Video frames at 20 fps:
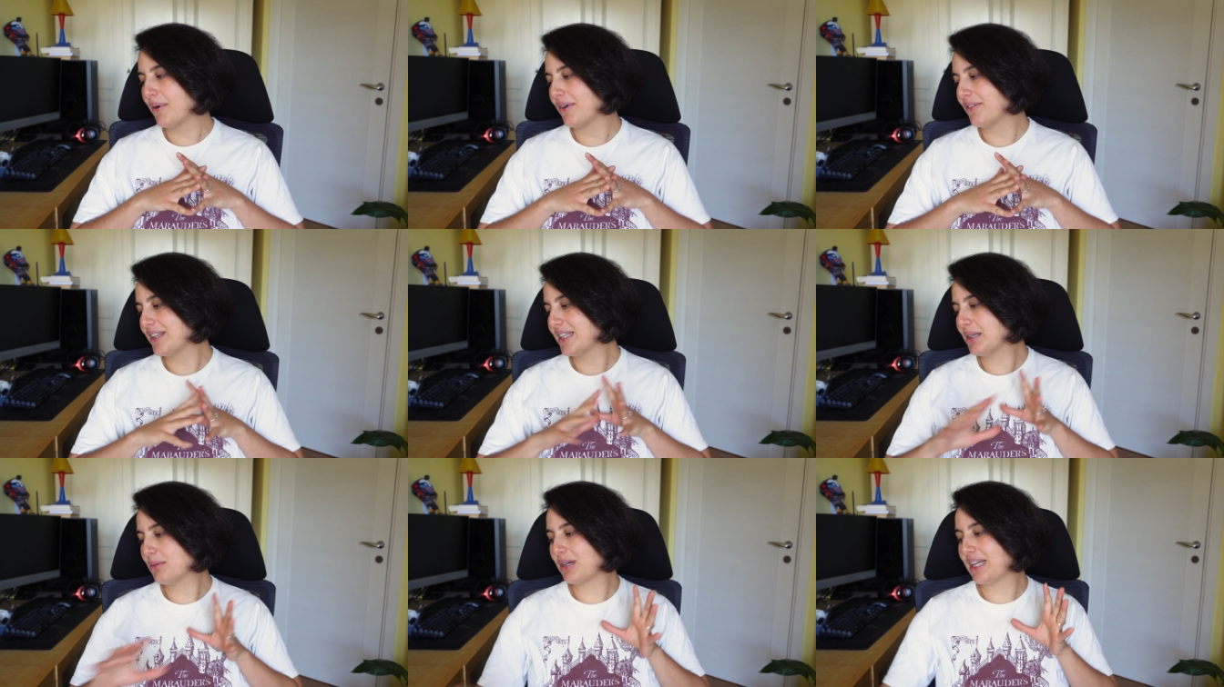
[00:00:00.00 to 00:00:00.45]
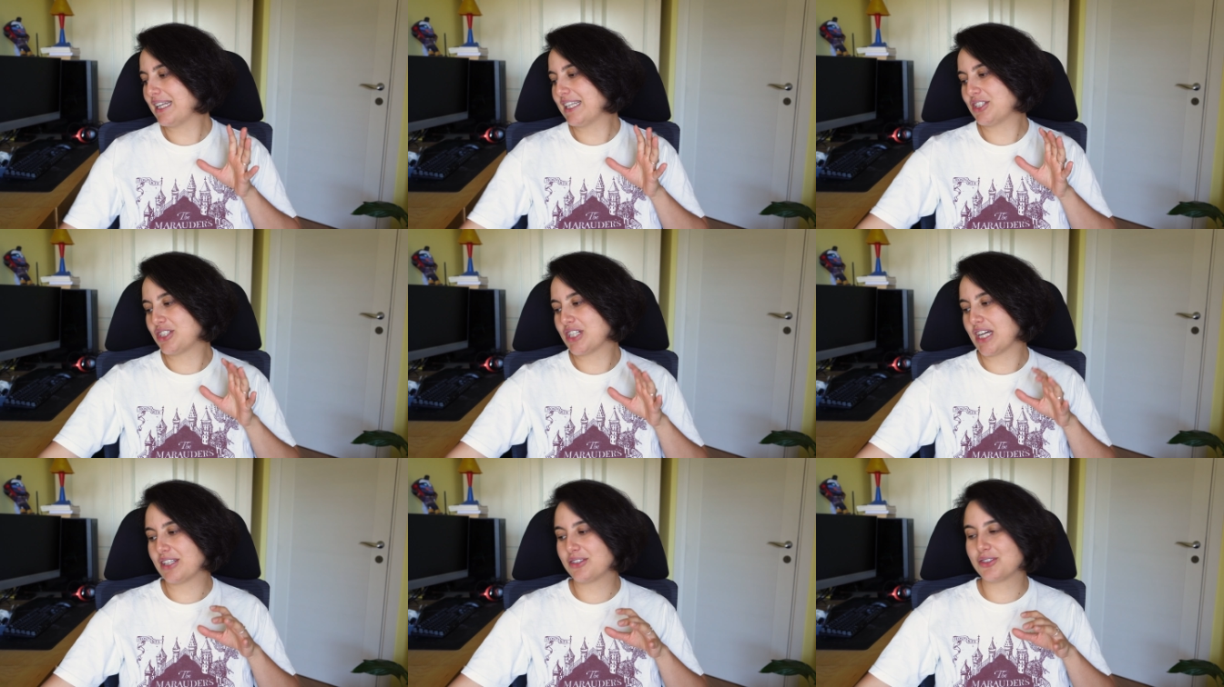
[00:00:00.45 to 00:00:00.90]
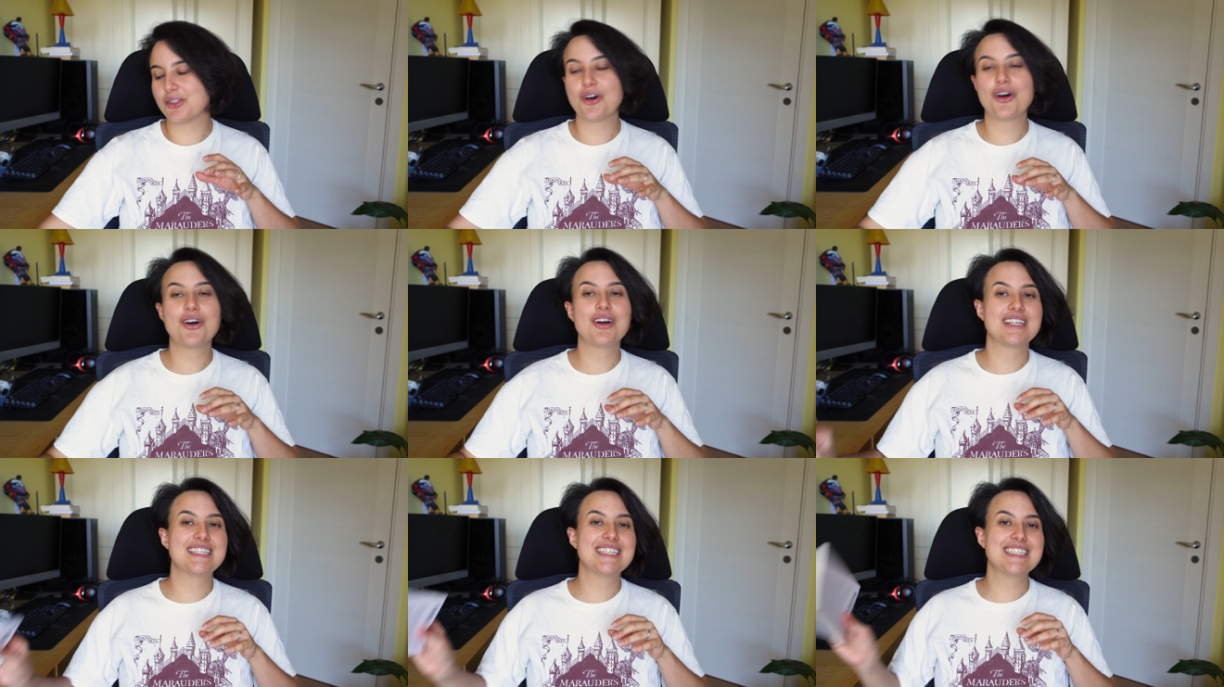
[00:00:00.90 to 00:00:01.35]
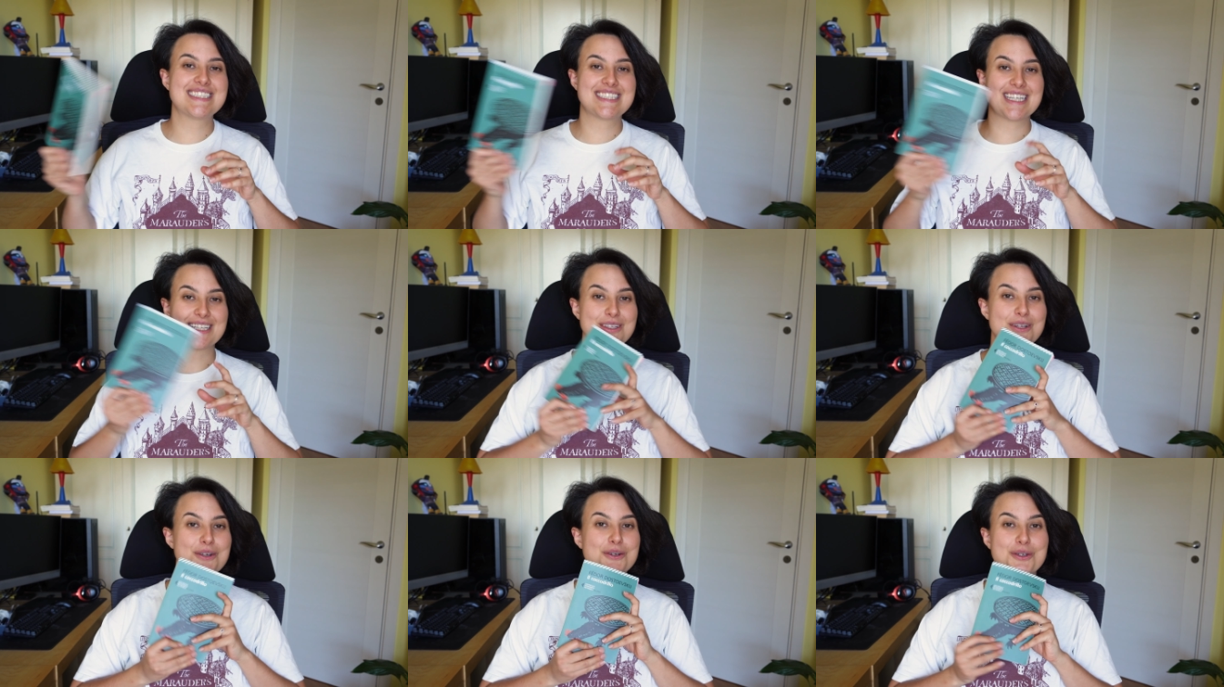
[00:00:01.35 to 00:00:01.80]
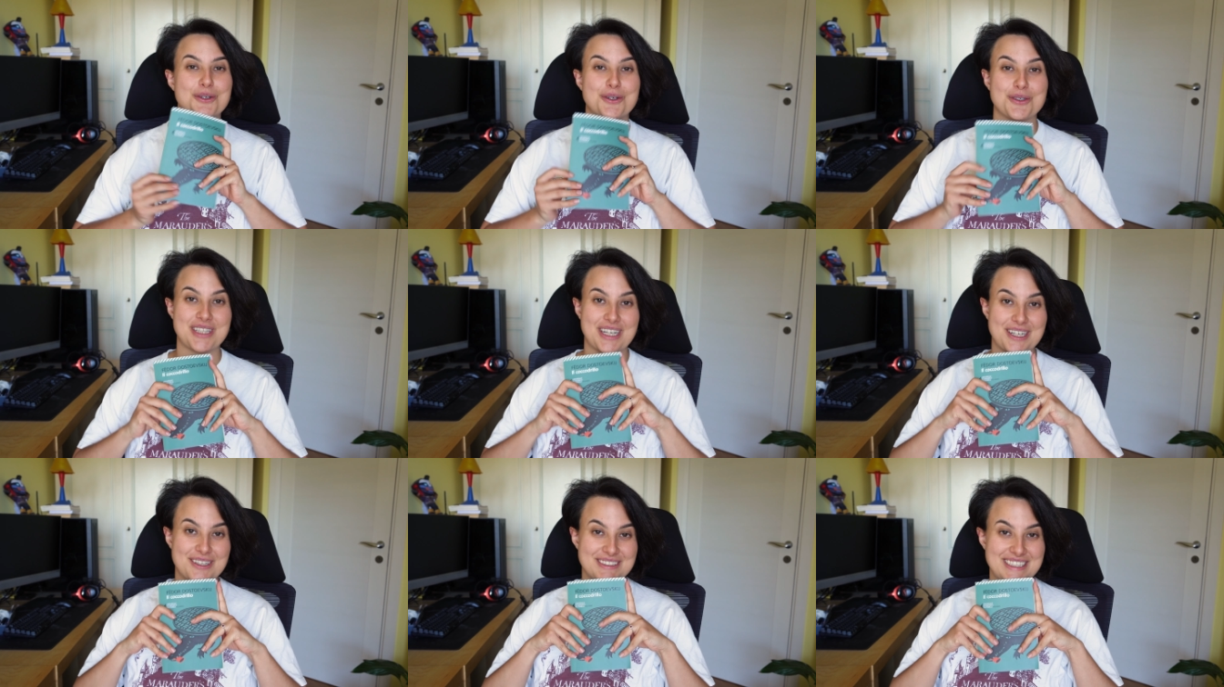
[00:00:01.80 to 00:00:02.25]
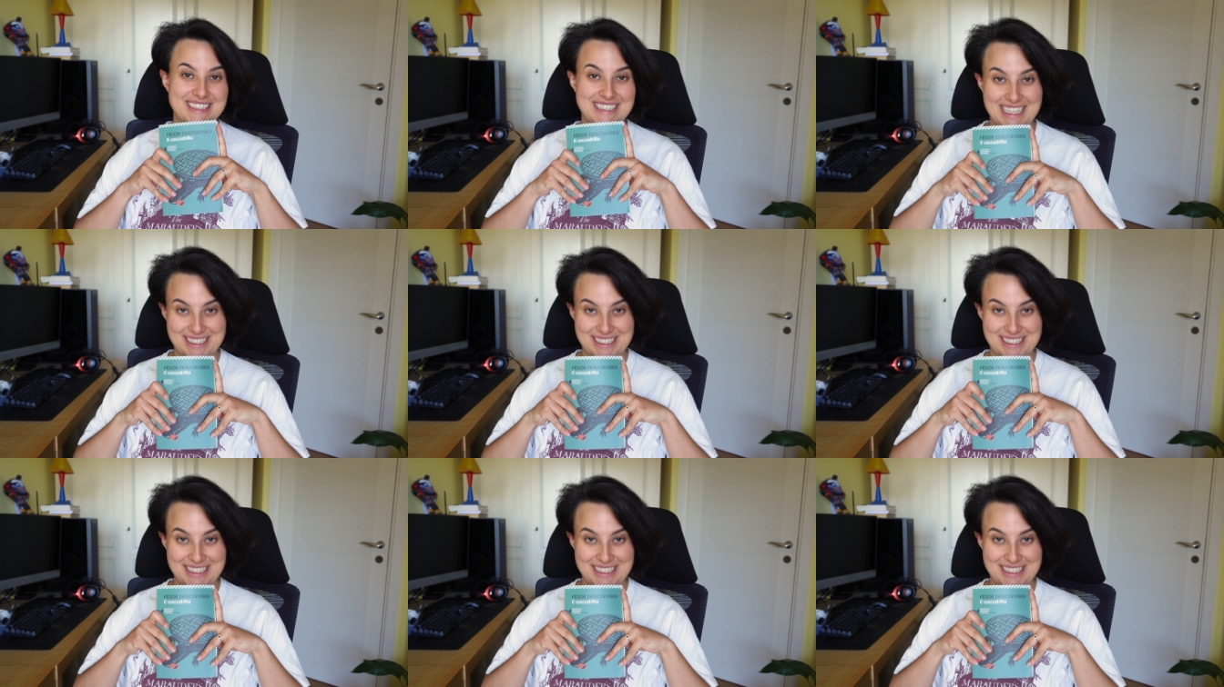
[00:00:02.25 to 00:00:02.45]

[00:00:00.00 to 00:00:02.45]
Poi veniamo leggendo iniziato il coccodrillo di